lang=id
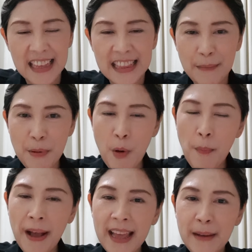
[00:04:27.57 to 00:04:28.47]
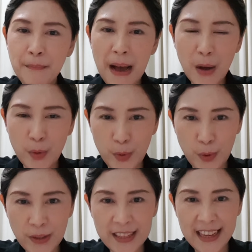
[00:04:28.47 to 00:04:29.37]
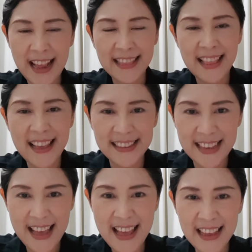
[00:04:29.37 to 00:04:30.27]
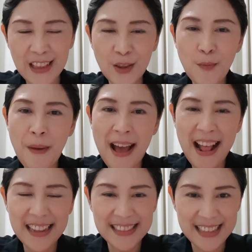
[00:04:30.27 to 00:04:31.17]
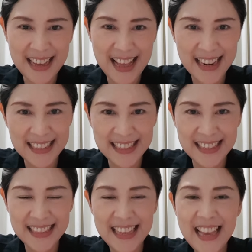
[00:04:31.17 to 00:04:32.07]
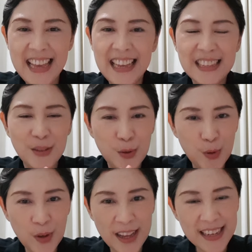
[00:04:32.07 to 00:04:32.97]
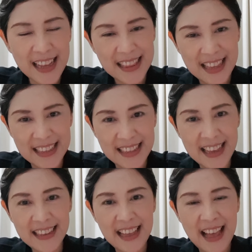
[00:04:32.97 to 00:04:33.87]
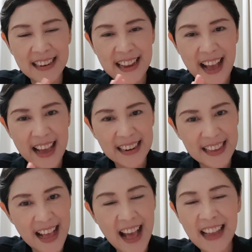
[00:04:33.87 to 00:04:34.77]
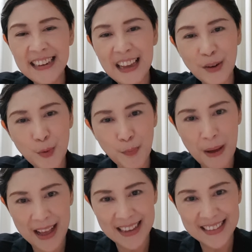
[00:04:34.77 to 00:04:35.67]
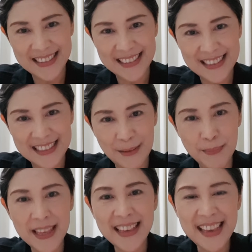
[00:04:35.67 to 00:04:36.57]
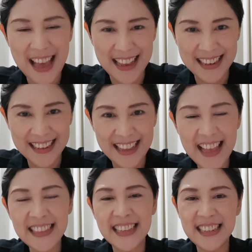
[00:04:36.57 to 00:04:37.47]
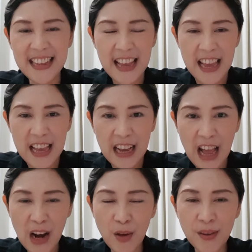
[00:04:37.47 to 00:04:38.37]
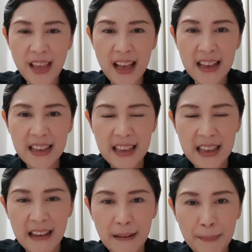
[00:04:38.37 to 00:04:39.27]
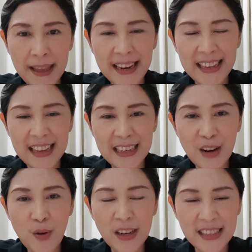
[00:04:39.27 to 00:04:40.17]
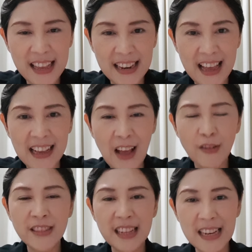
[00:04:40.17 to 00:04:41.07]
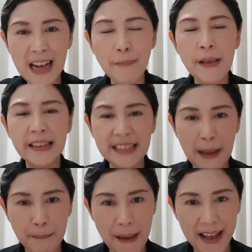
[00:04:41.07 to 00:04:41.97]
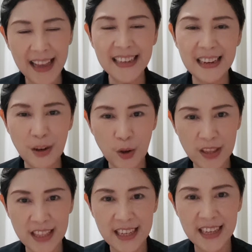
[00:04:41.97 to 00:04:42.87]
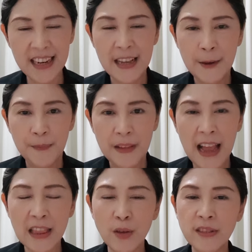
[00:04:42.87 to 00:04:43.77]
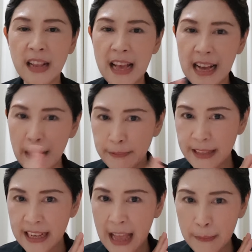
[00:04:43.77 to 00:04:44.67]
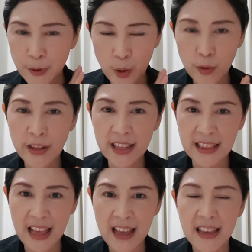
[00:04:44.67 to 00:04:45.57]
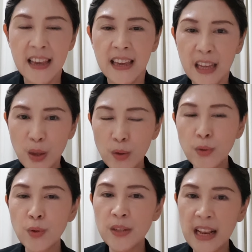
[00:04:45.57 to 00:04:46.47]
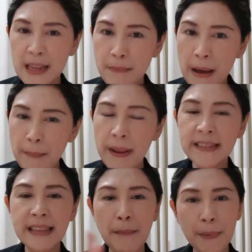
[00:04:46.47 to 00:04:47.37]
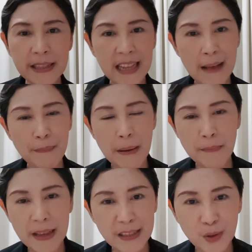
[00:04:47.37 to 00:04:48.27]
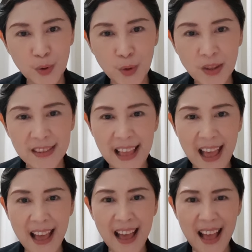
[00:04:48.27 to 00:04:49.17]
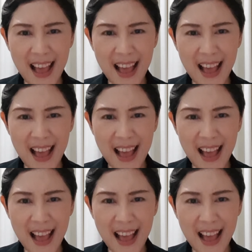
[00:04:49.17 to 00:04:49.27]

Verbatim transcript: Tapi mau pakai yang bagus, katanya itu mahal sekali. Dulu kan katanya ada harga, ada rupa. Demikian ya. Jadi kalau yang merek yang di luar sana, kalau selengkap yang saya pakai deh dokter, atau selengkap seri absolut kita itu sudah 15 sampai 18 juta.